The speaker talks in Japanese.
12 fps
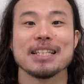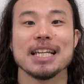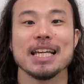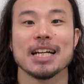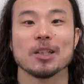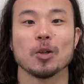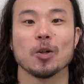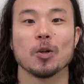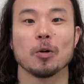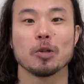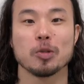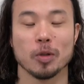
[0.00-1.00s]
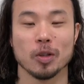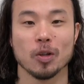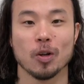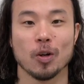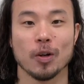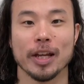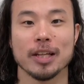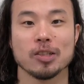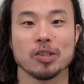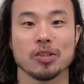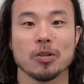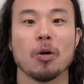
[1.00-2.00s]
ぜひあのご自分の練
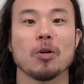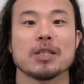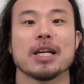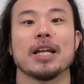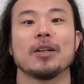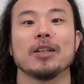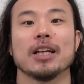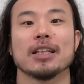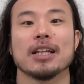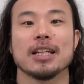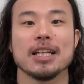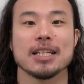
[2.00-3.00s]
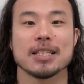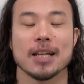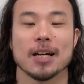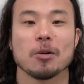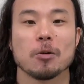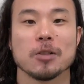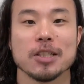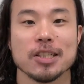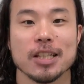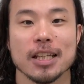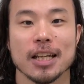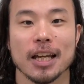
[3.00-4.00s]
習をされるにあたり参考に
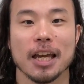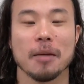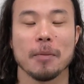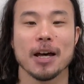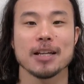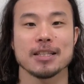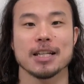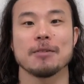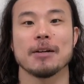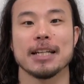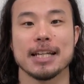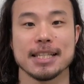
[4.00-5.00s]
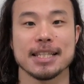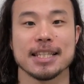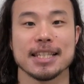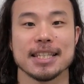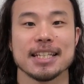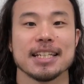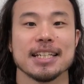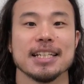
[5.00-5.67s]
していただければ幸いです